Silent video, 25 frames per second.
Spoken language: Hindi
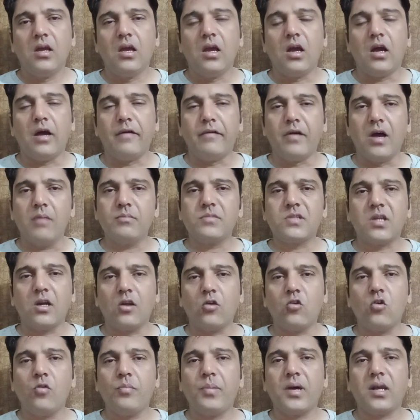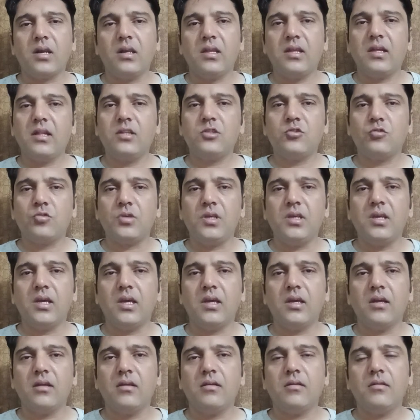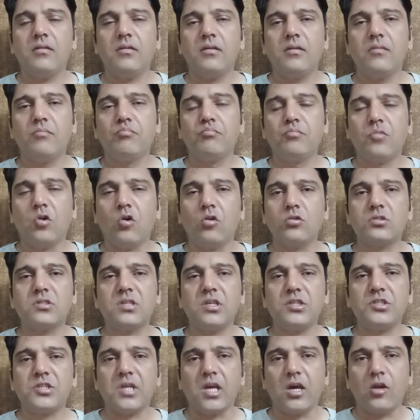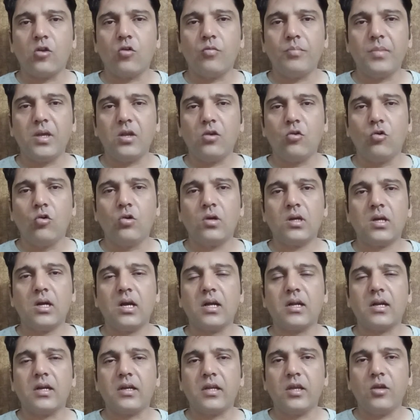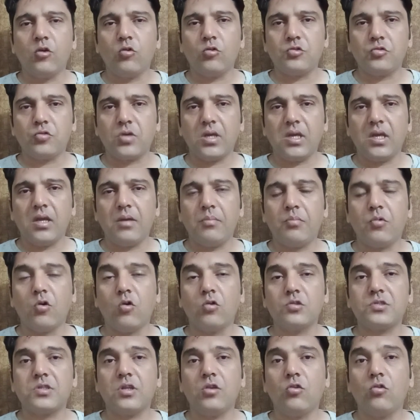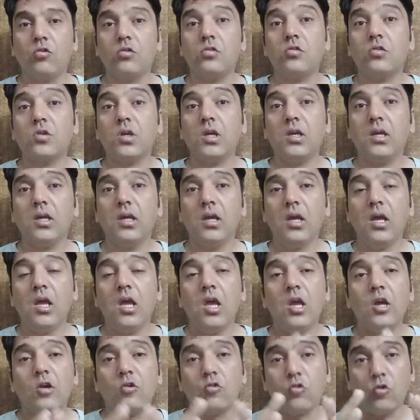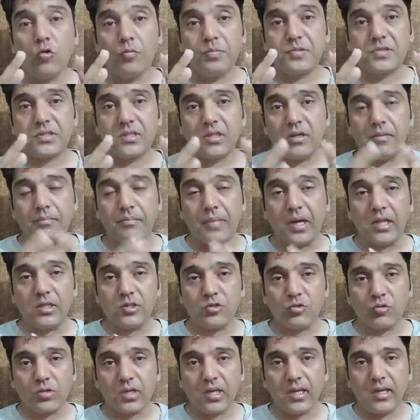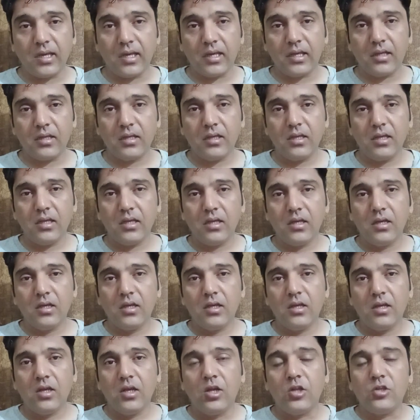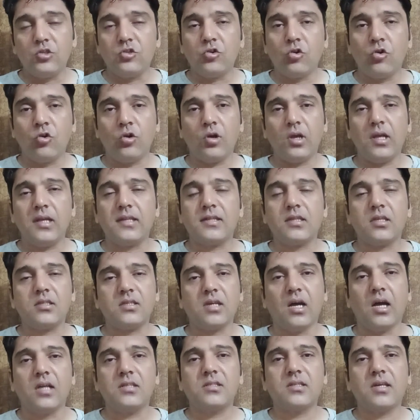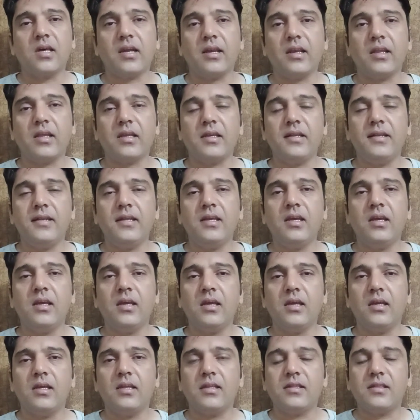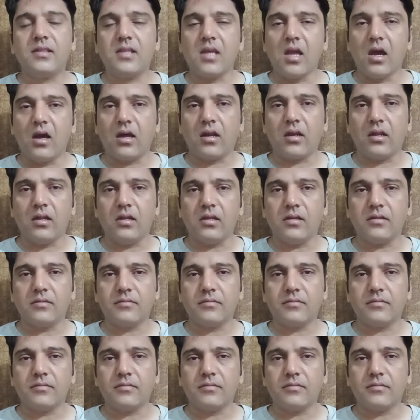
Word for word: आवाम सड़कों पर निकल चुकी है बहुत से शहरों में लोग इकट्ठे हो चुके हैं बहुत से लोगों के ग्रुप्स बन चुके हैं जो एहतजाज करने के लिए तैयार हैं